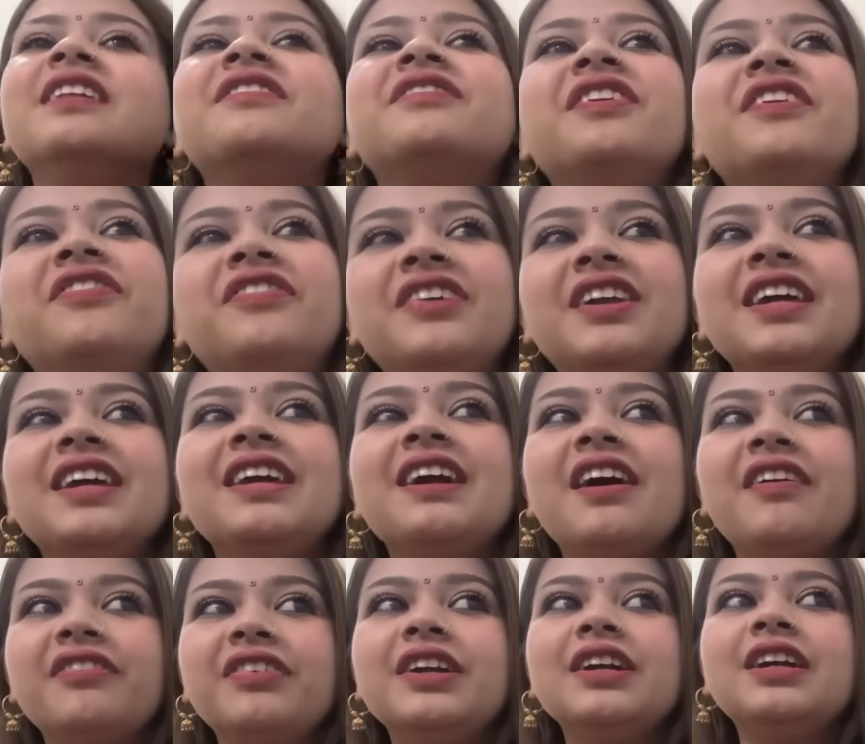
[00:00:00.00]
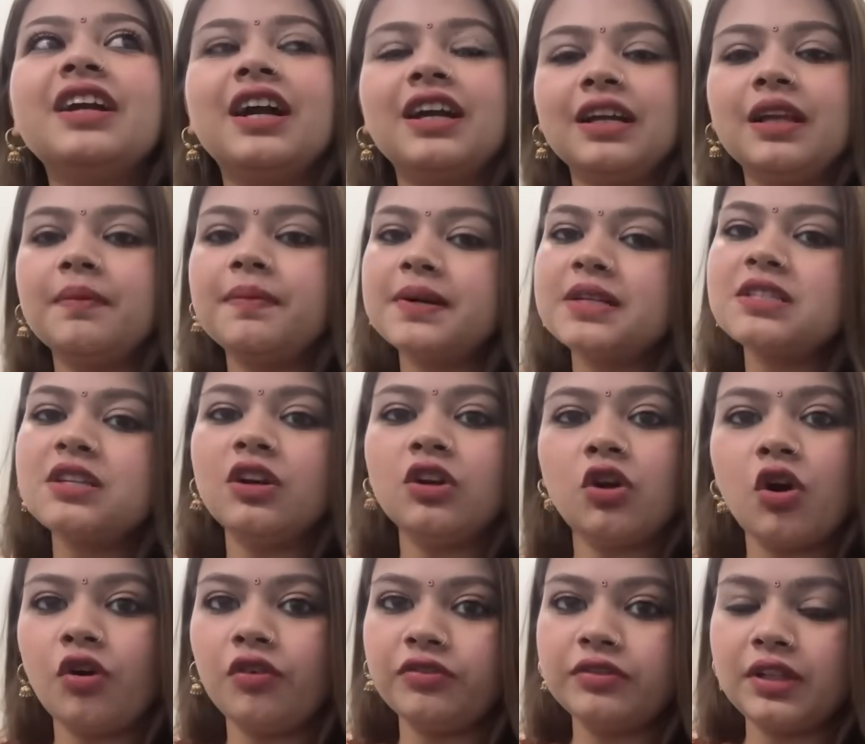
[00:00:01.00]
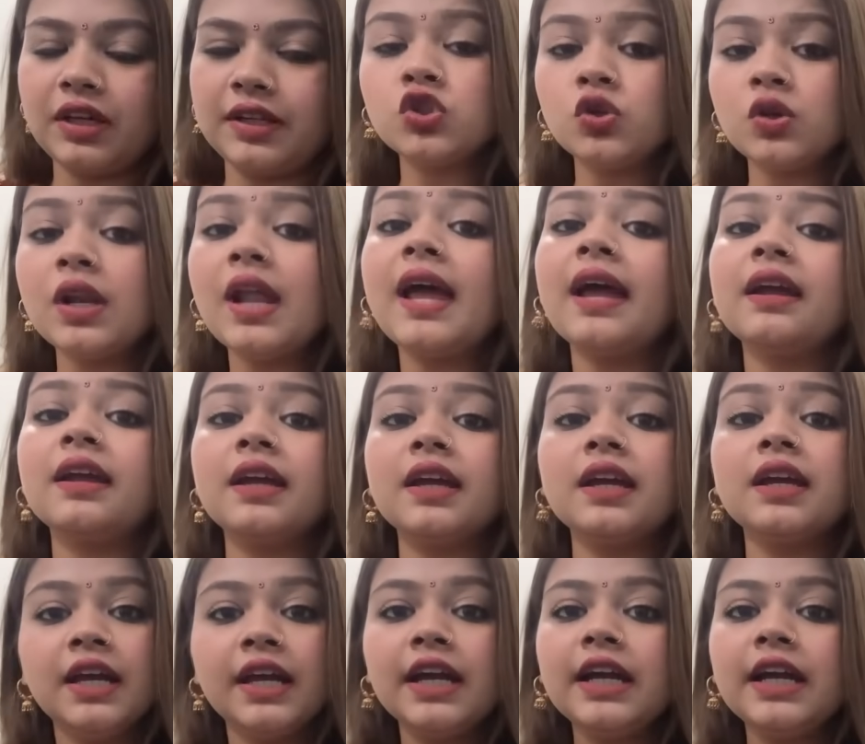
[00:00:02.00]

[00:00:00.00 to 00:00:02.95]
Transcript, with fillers: फिफ्टी या फिर थर्टी परसेंट ऑफ था वो लहंगे